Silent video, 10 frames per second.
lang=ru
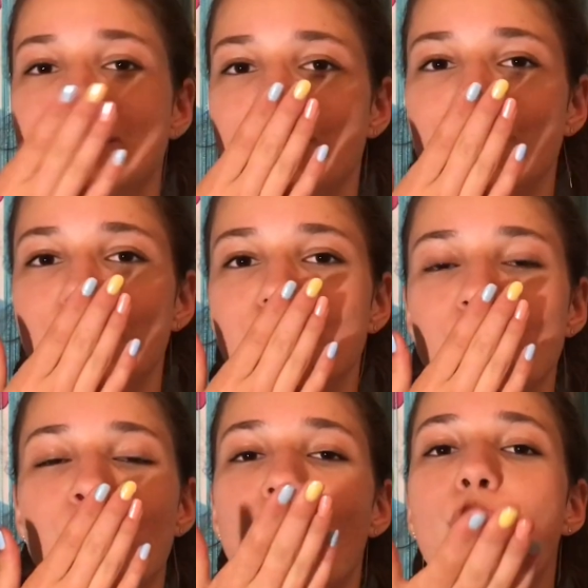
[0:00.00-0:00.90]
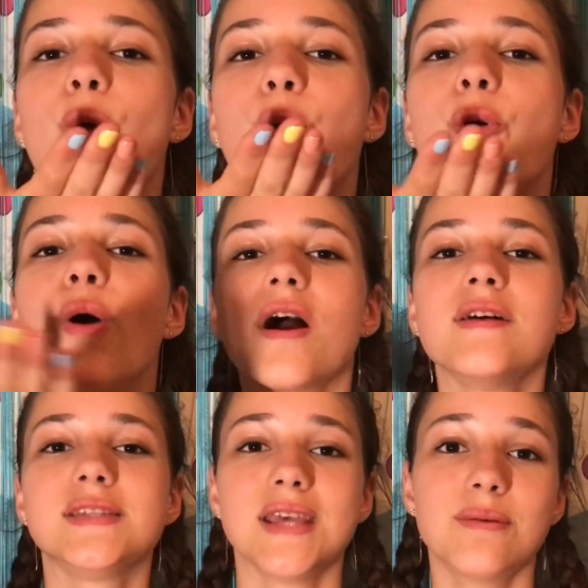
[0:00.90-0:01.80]
целую.
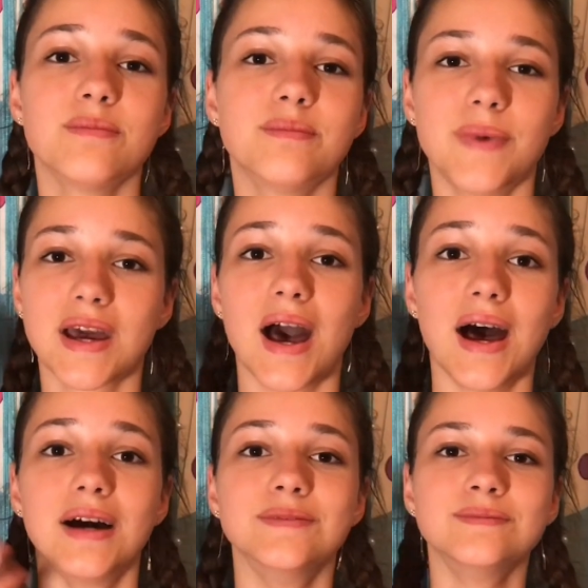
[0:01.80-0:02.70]
Всем пока!